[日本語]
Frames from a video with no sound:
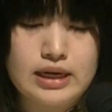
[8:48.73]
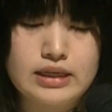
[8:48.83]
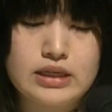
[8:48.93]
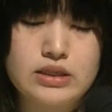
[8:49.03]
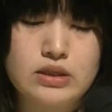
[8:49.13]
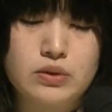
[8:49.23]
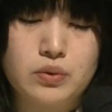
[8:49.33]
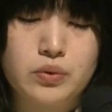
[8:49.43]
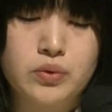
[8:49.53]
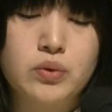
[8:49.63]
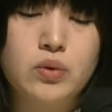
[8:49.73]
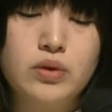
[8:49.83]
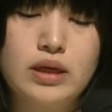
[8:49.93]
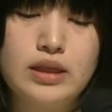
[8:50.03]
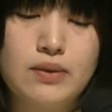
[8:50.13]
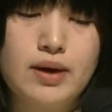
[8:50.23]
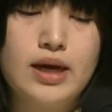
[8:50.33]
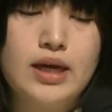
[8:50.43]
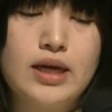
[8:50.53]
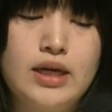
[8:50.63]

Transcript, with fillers: 来月のこのコーナーでは